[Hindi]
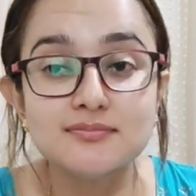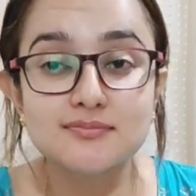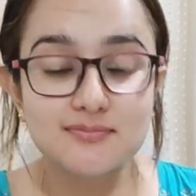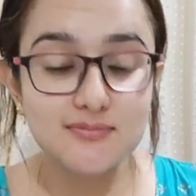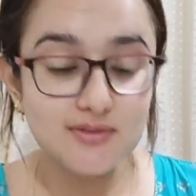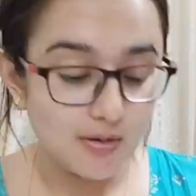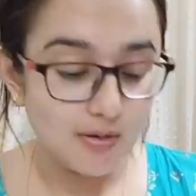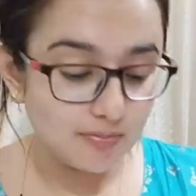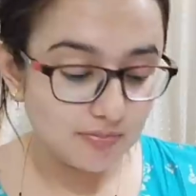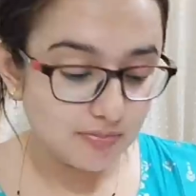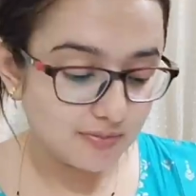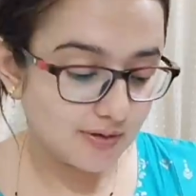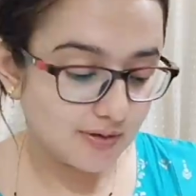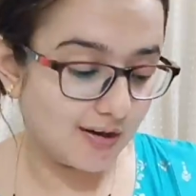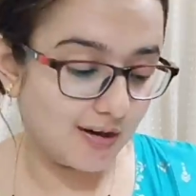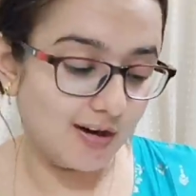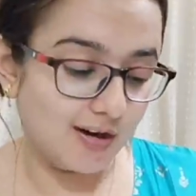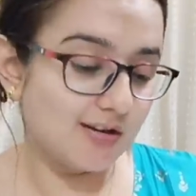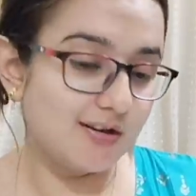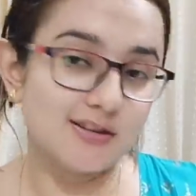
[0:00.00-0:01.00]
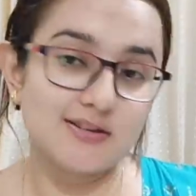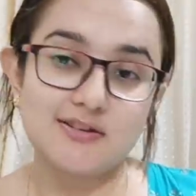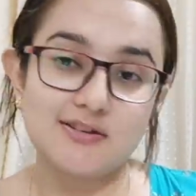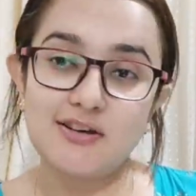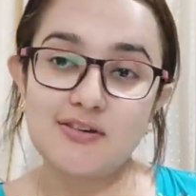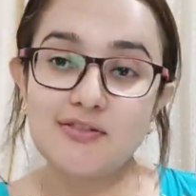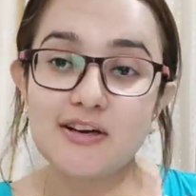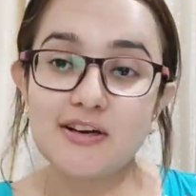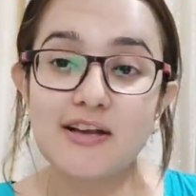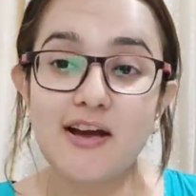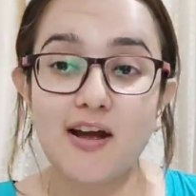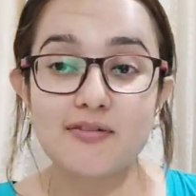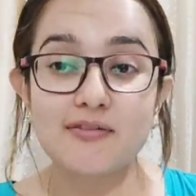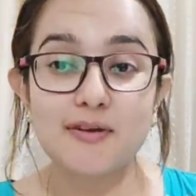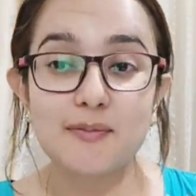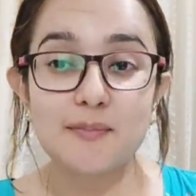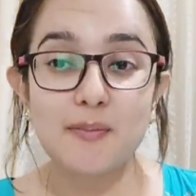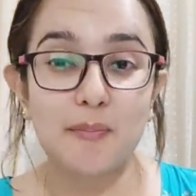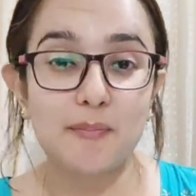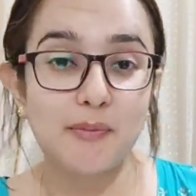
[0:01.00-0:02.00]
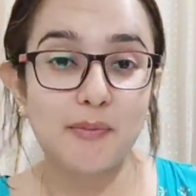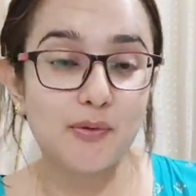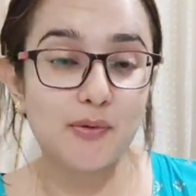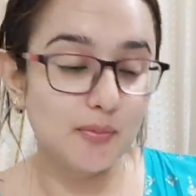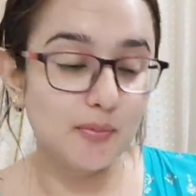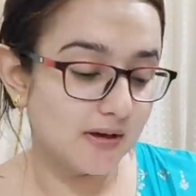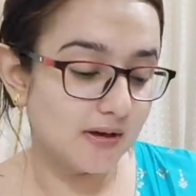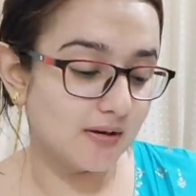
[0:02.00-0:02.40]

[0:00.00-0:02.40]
एकदम कड़क अदरक वाली आरव के पापा को भी